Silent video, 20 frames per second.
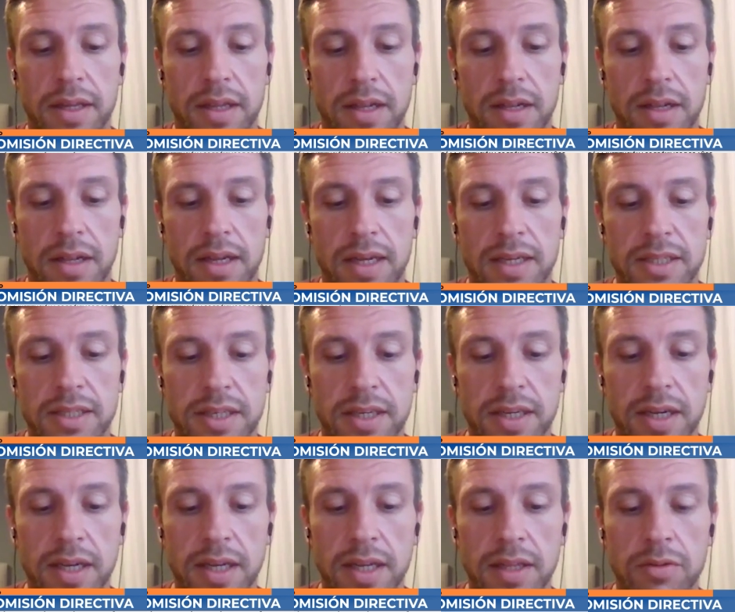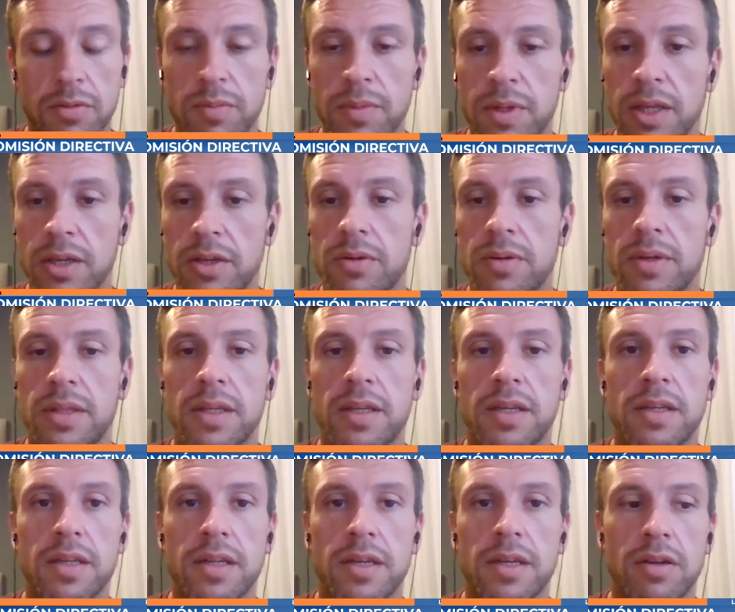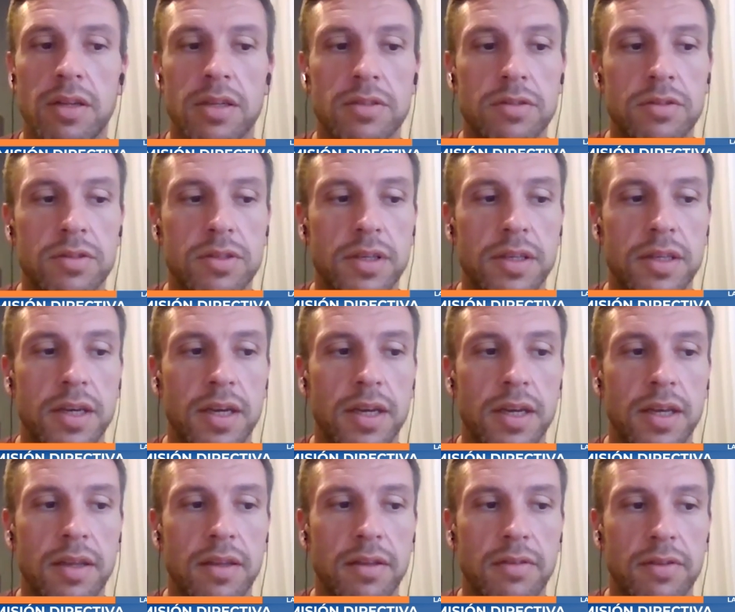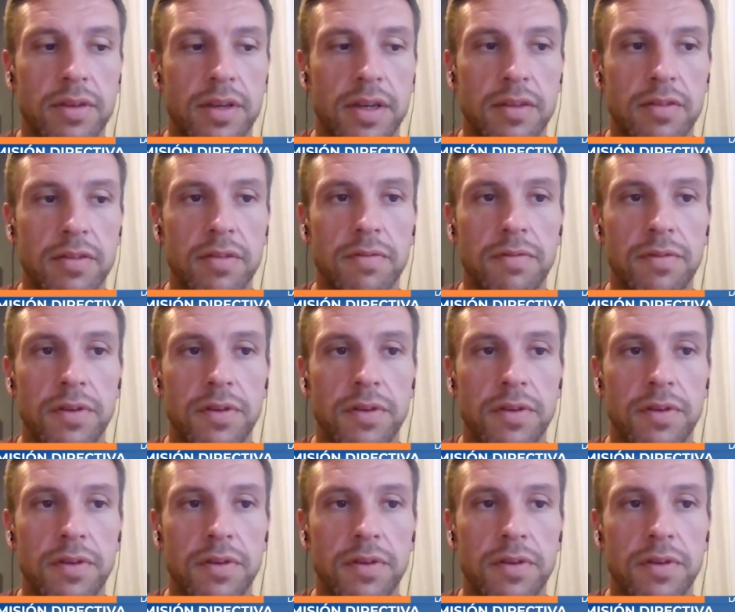la llegada de un médico veterinario a la sociedad es casi